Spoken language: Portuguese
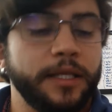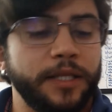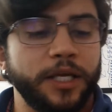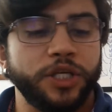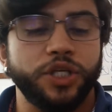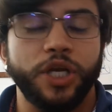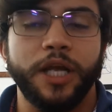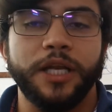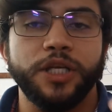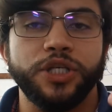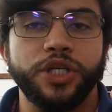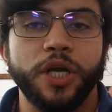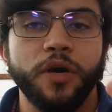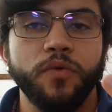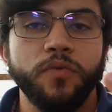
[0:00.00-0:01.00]
desde
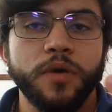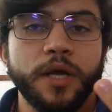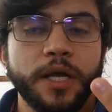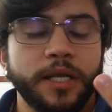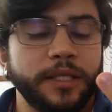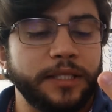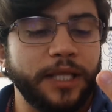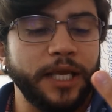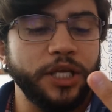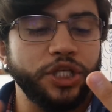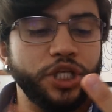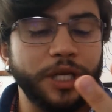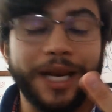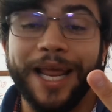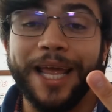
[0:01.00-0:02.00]
religião,
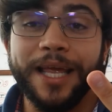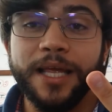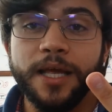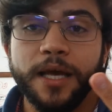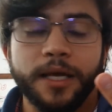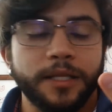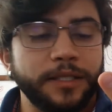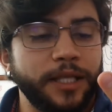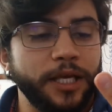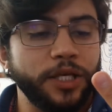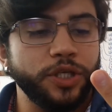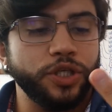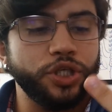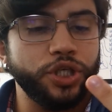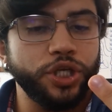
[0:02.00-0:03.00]
desde lei,
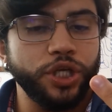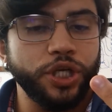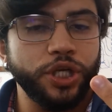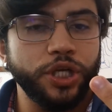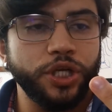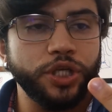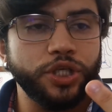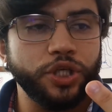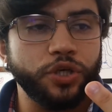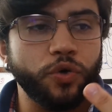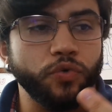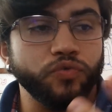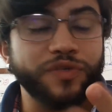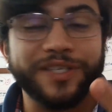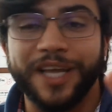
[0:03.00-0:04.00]
desde de
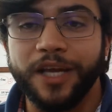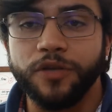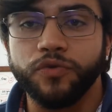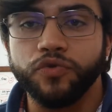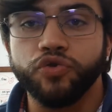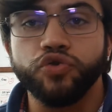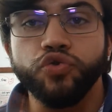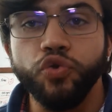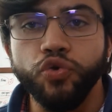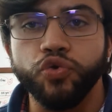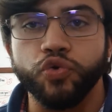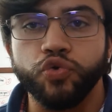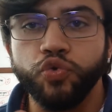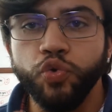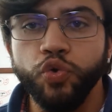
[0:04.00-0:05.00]
conceitos,
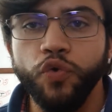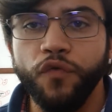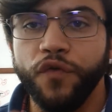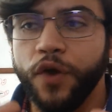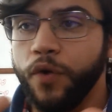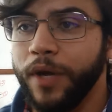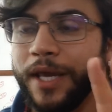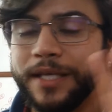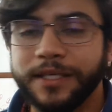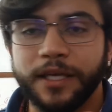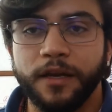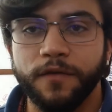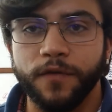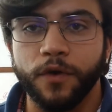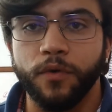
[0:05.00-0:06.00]
tudo, tudo foi alguém que
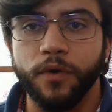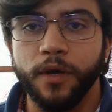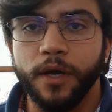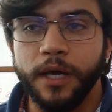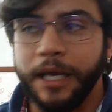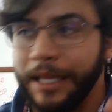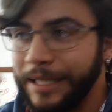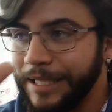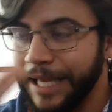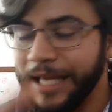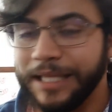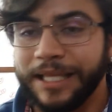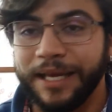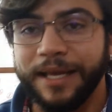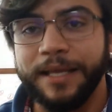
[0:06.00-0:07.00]
escreveu.
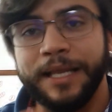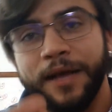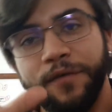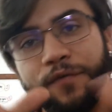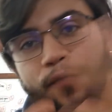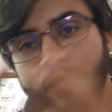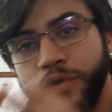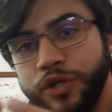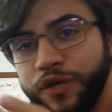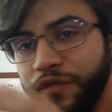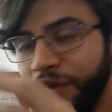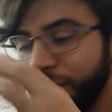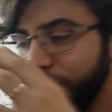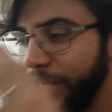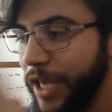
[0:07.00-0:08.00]
Tenta ir na fonte,
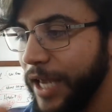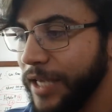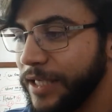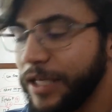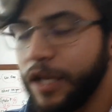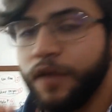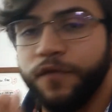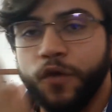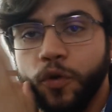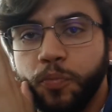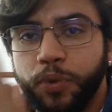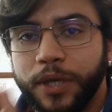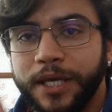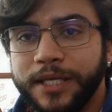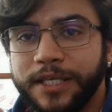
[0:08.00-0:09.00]
veja quem escreveu,
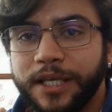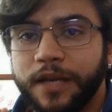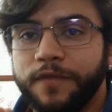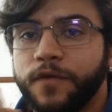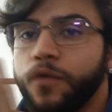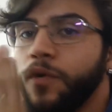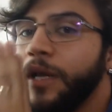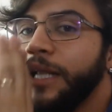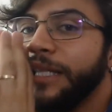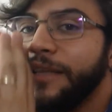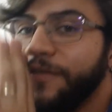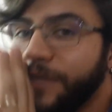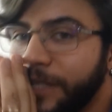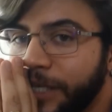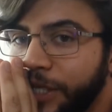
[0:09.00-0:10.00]
por que escreveu, o que ela
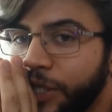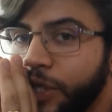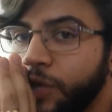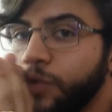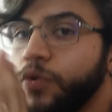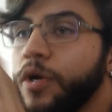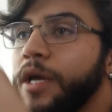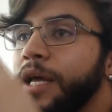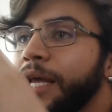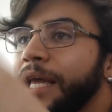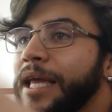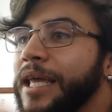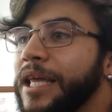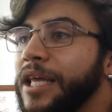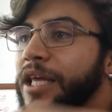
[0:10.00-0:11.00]
estava sentindo.
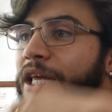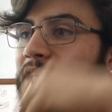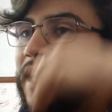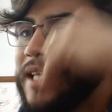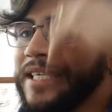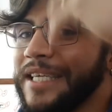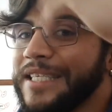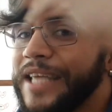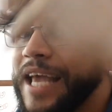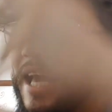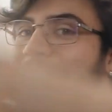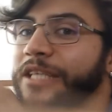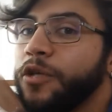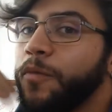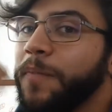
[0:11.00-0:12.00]
E essas
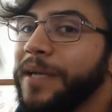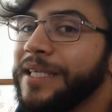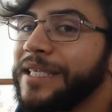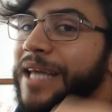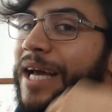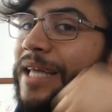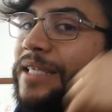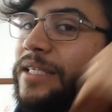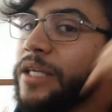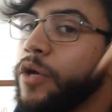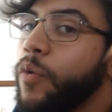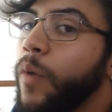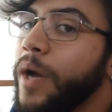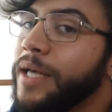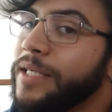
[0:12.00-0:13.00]
regras são baseadas em
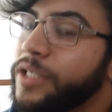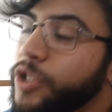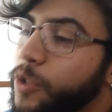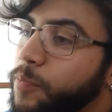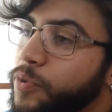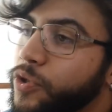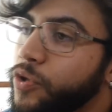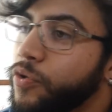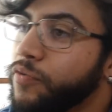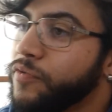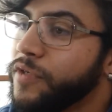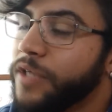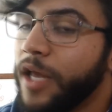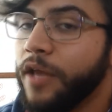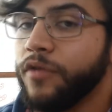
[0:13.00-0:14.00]
quais tipos de
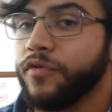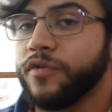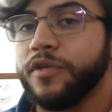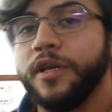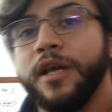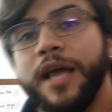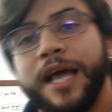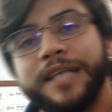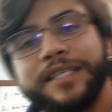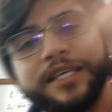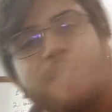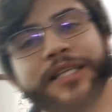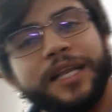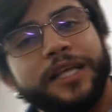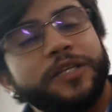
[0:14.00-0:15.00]
conceitos,
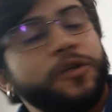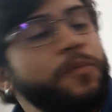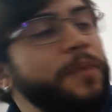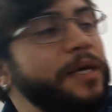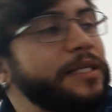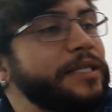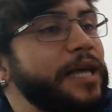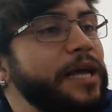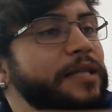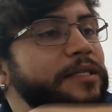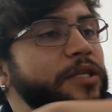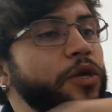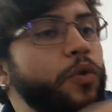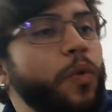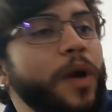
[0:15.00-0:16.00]
essas leis são
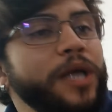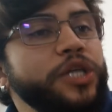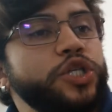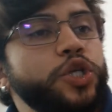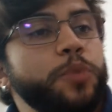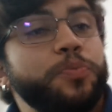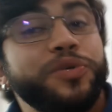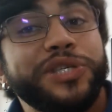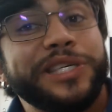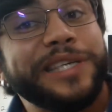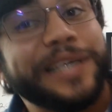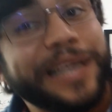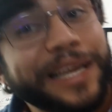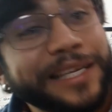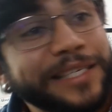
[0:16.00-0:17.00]
baseadas em quais tipos de
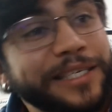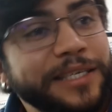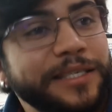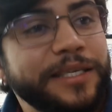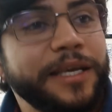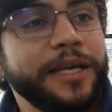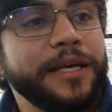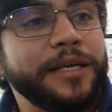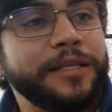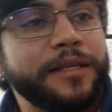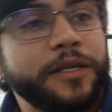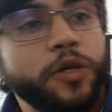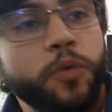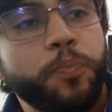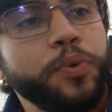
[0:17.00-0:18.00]
crenças,
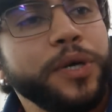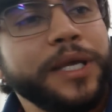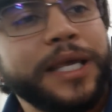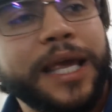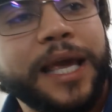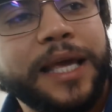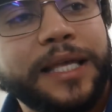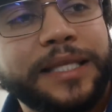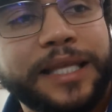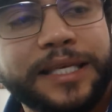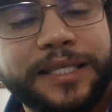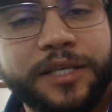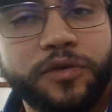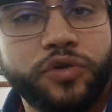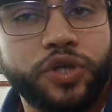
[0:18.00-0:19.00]
entendeu? Por que que tá
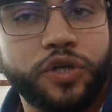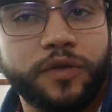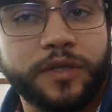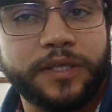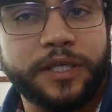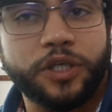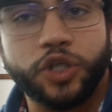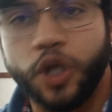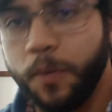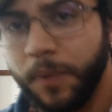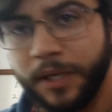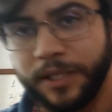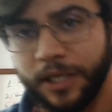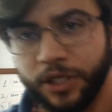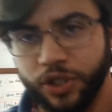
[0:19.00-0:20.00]
sendo dito assim? Só
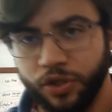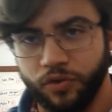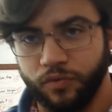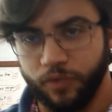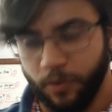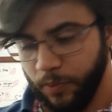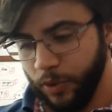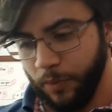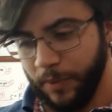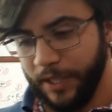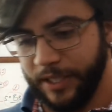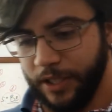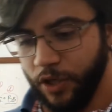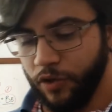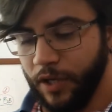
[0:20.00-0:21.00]
porque está dito, só porque tá, tá
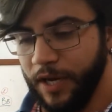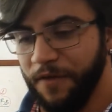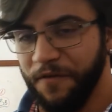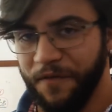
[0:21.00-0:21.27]
escrito ali,